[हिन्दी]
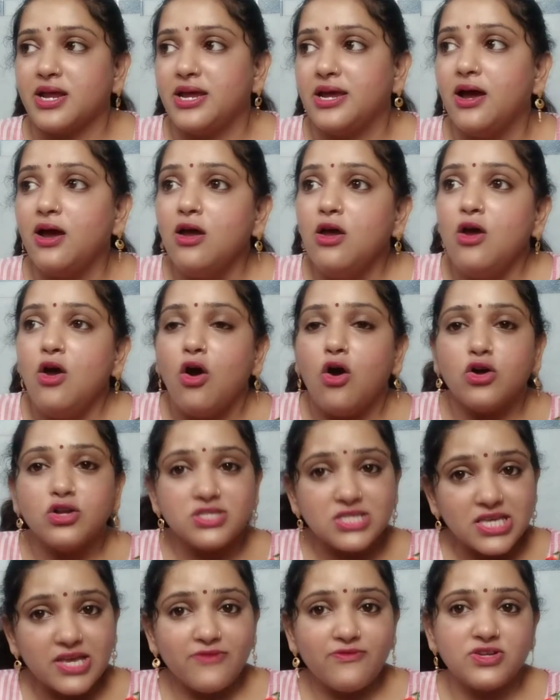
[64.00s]
आया और
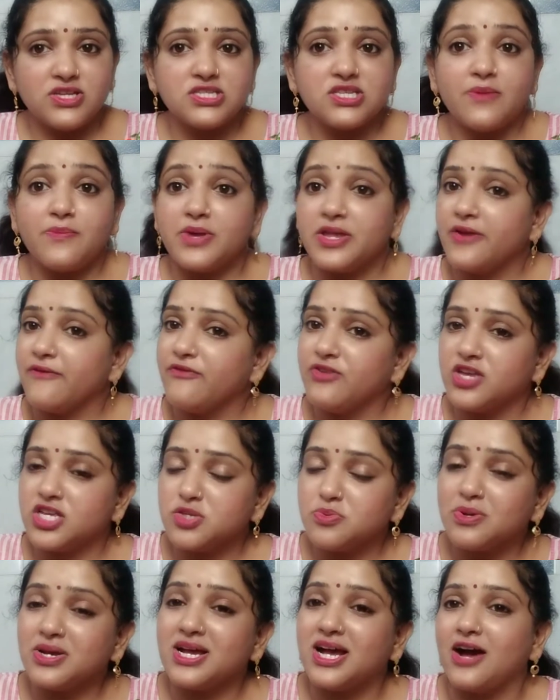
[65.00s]
इसकी वजह से मेरे
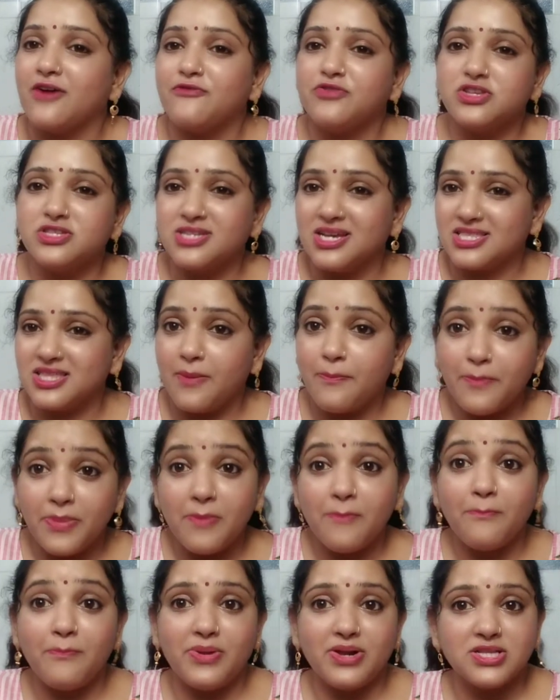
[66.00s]
फेस पे काफ़ी ज़्यादा
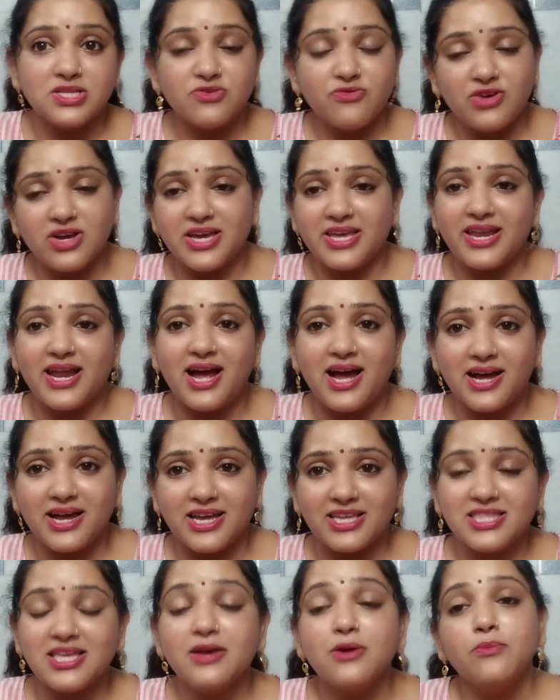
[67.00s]
पिंपल्स वगैरह आ
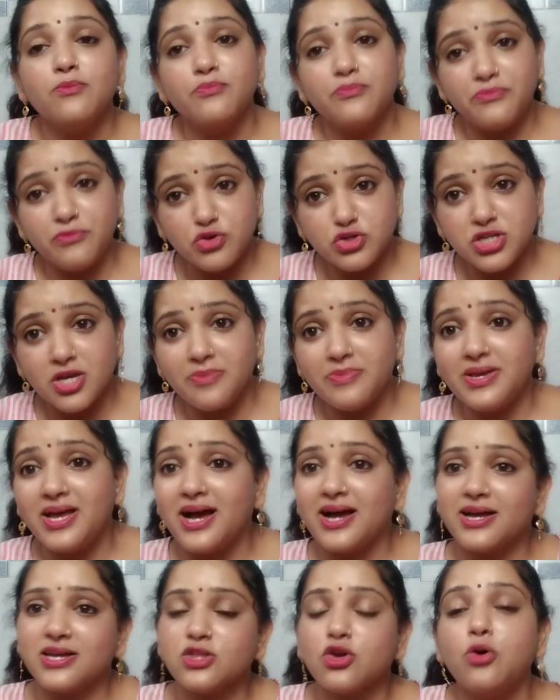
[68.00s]
गए थे मुझे भी
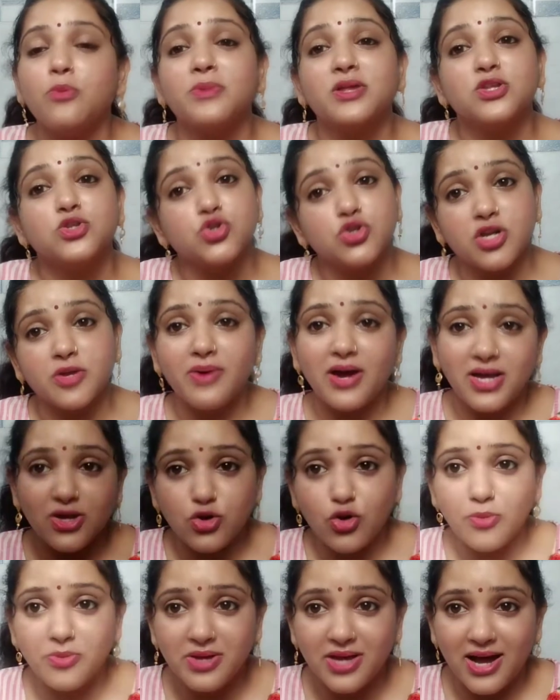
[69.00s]
आ गए थे और मेरे छोटे
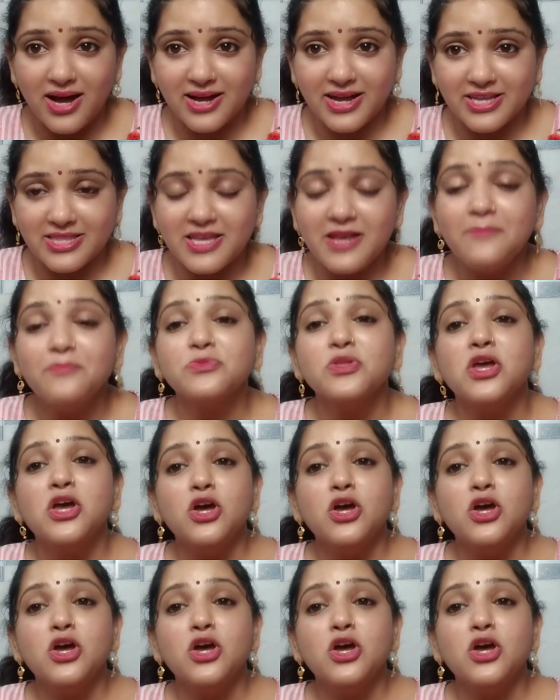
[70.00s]
भाई को भी आ गए थे